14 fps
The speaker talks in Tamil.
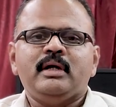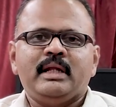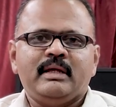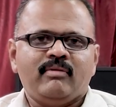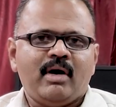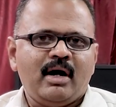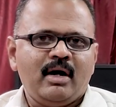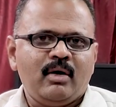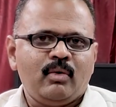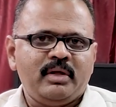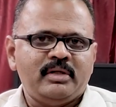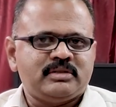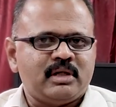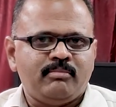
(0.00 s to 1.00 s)
நீங்கள்
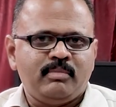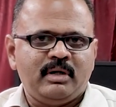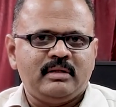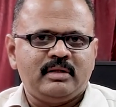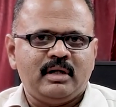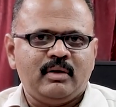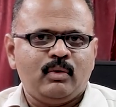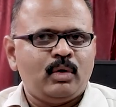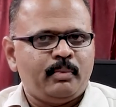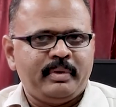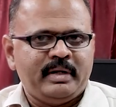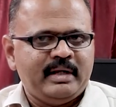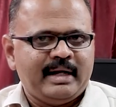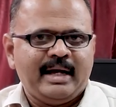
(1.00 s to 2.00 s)
வாங்கக்கூடிய சம்பளத்தில் ஒரு
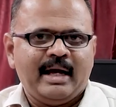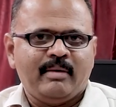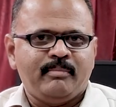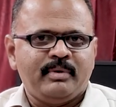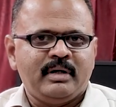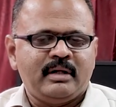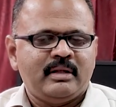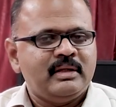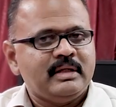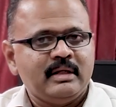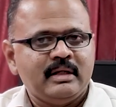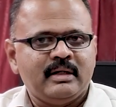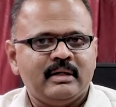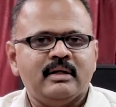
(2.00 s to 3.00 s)
பெரிய கேப்புங்கிறது
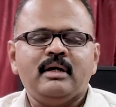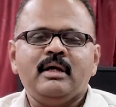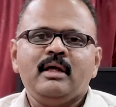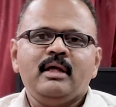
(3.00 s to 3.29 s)
இருக்குது